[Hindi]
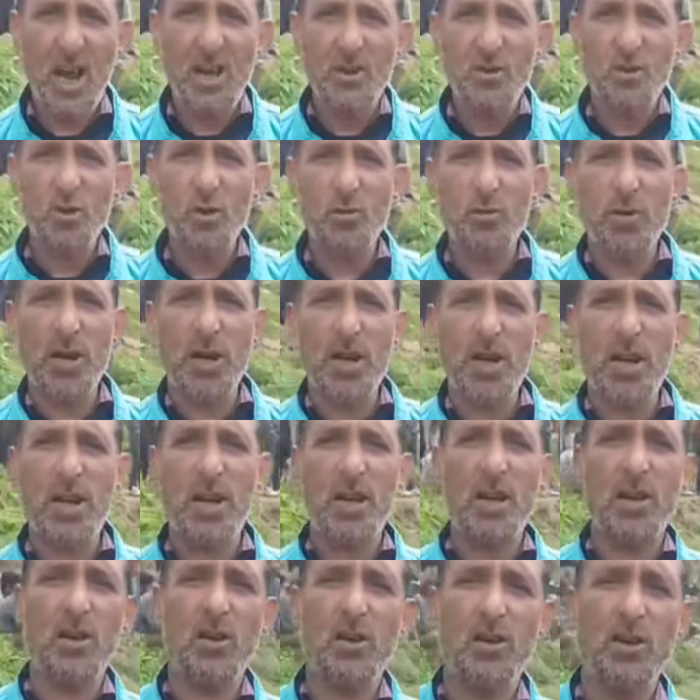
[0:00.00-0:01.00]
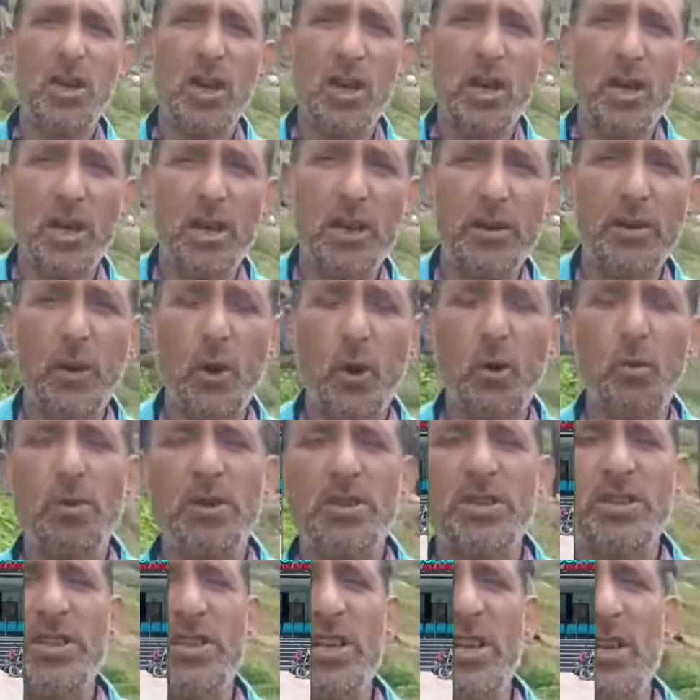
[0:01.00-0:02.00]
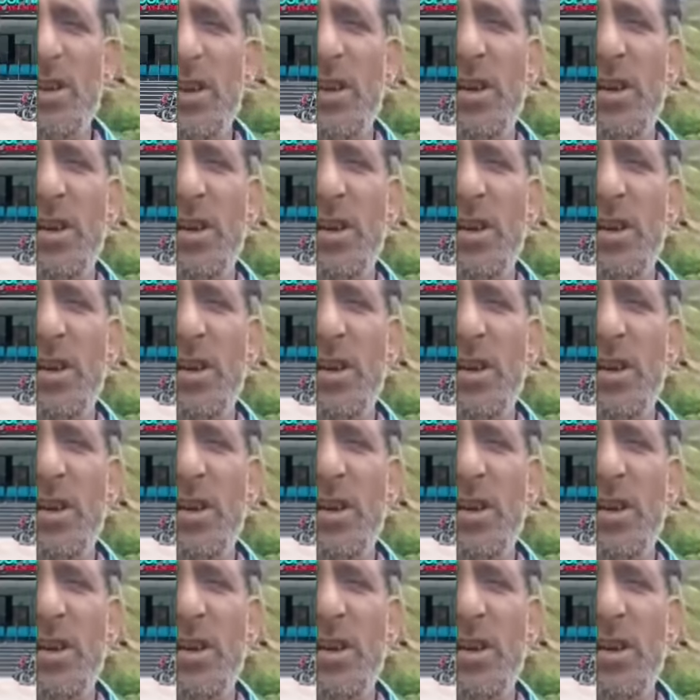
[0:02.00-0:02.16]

आज सुबह यहाँ नौ बजे